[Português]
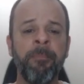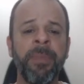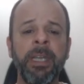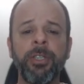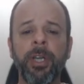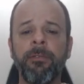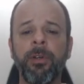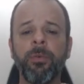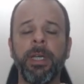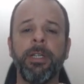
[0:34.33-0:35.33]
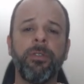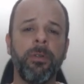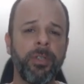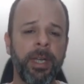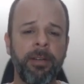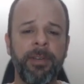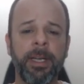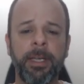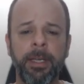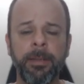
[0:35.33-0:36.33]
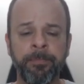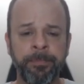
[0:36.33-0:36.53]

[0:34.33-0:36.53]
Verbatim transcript: e escrever um texto. Eu escrevi aqui